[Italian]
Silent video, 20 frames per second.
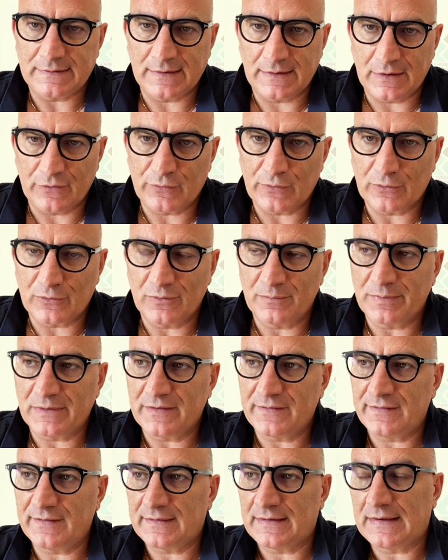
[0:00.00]
nella sua
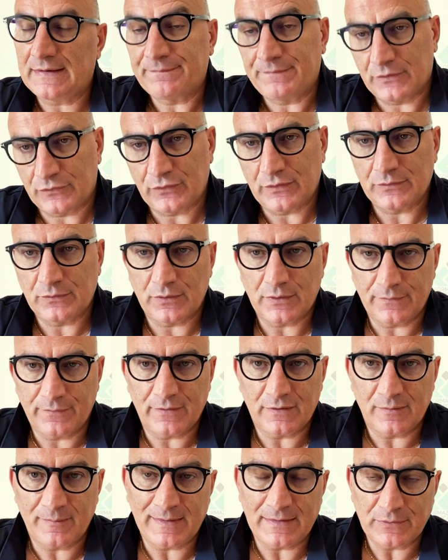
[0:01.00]
complessità, facendo
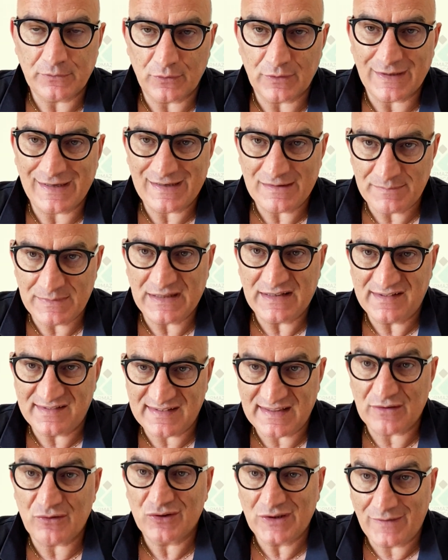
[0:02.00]
riferimento che il
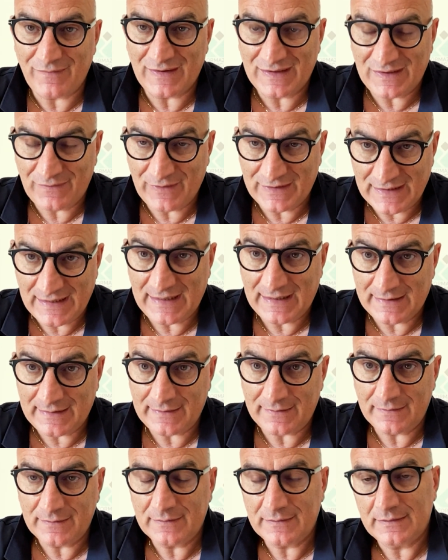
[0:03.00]
Ministero deve
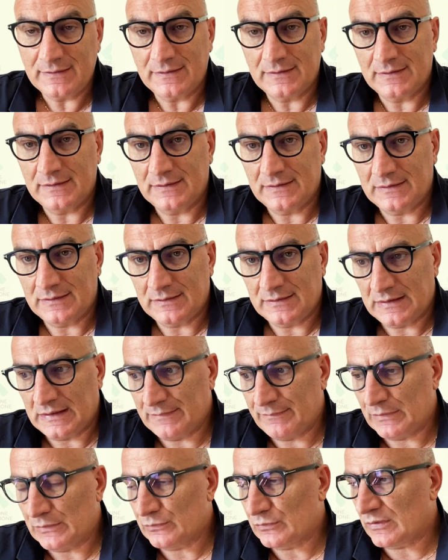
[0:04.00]
rivedere,
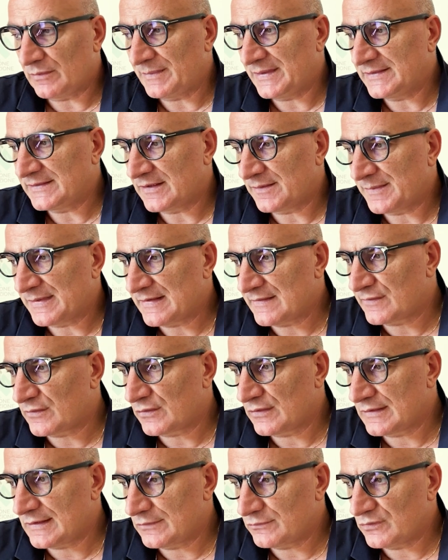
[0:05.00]
eventualmente il
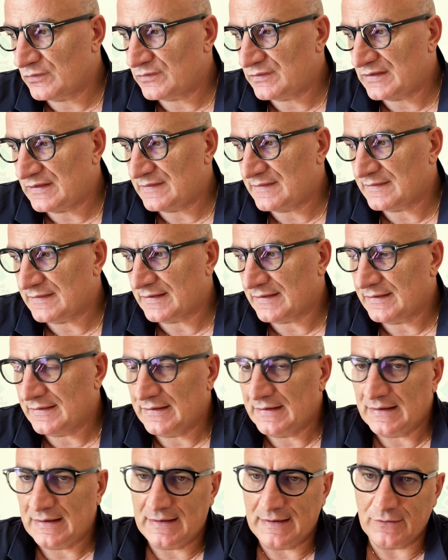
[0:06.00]
Ministero della Giustizia,
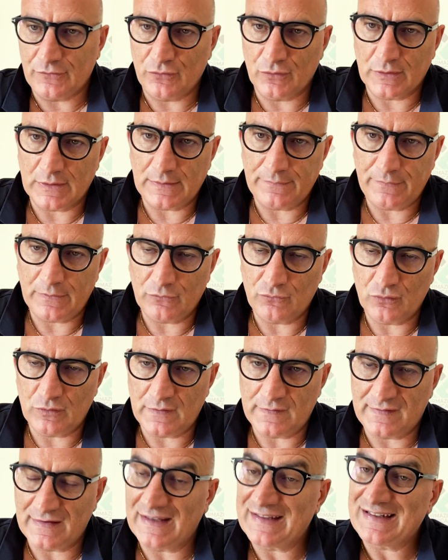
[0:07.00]
la geografia
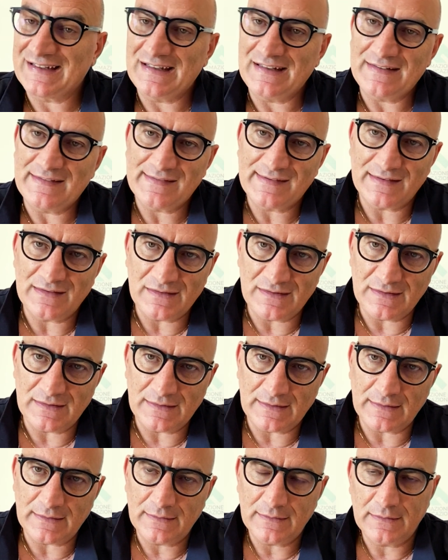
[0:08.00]
giudiziaria di
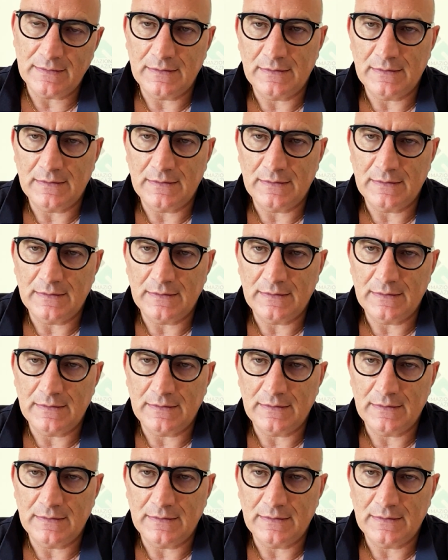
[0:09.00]
inserire